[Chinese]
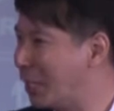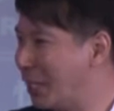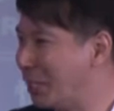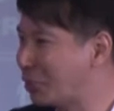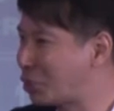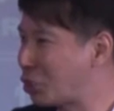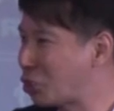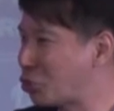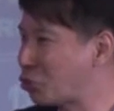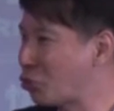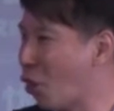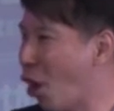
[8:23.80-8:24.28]
我的
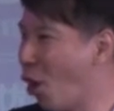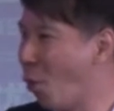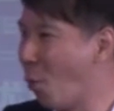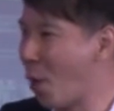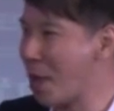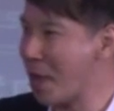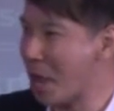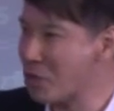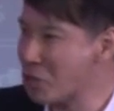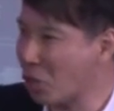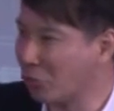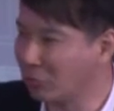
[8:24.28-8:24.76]
意思
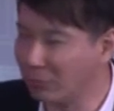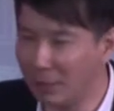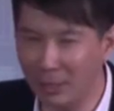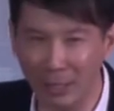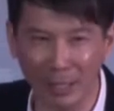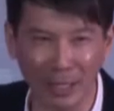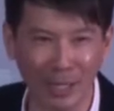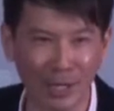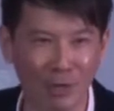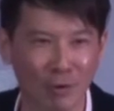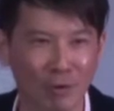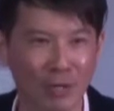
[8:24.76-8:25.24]
说，我要
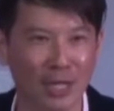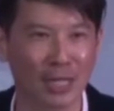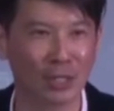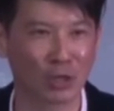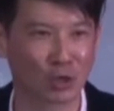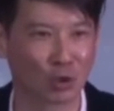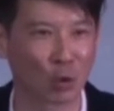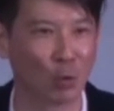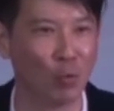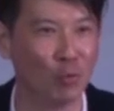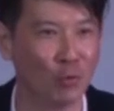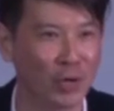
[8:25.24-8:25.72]
用6
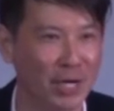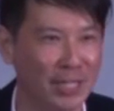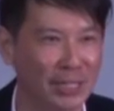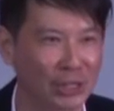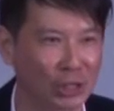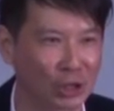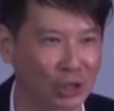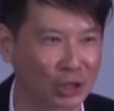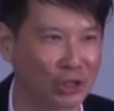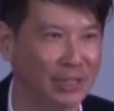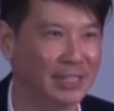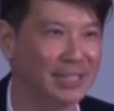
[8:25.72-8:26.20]
个主日
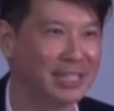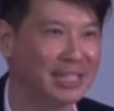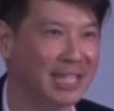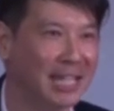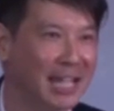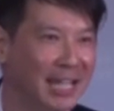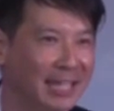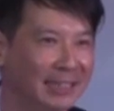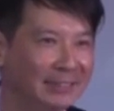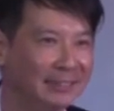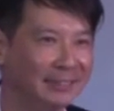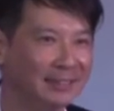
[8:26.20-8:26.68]
的时
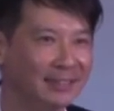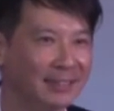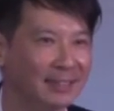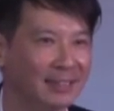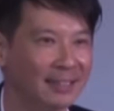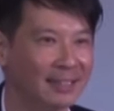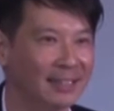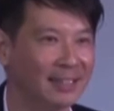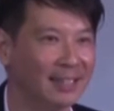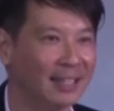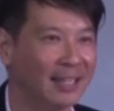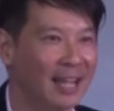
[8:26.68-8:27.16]
间
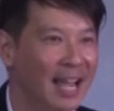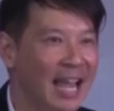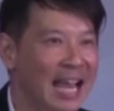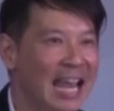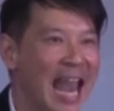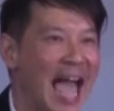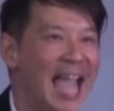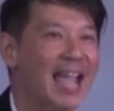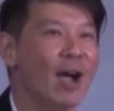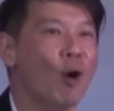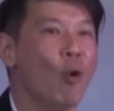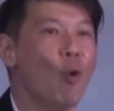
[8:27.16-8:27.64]

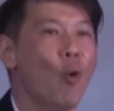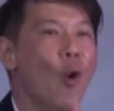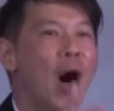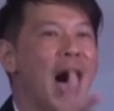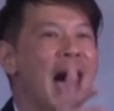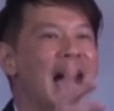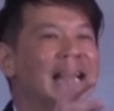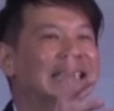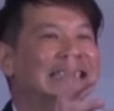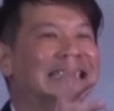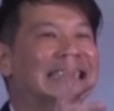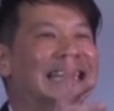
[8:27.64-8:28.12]
来
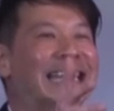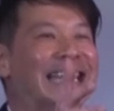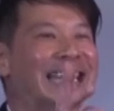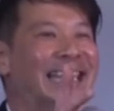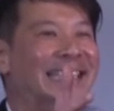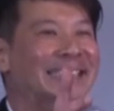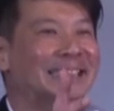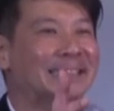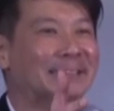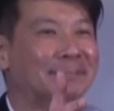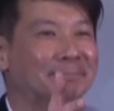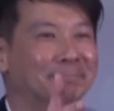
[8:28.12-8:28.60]
欢
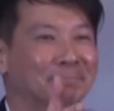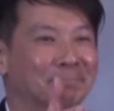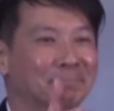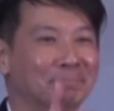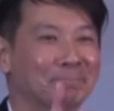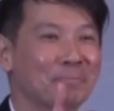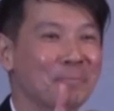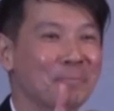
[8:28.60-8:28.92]
迎